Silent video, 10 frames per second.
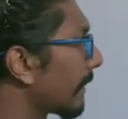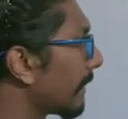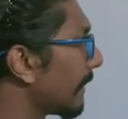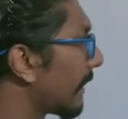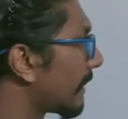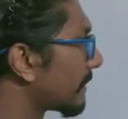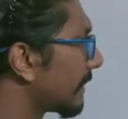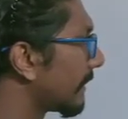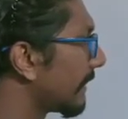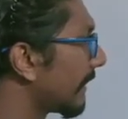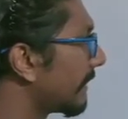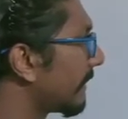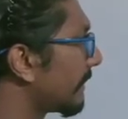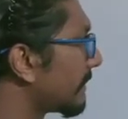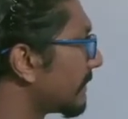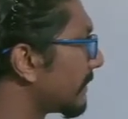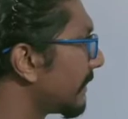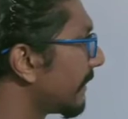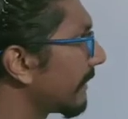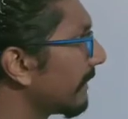यहां से क्रिया इज इंसिडेंट रे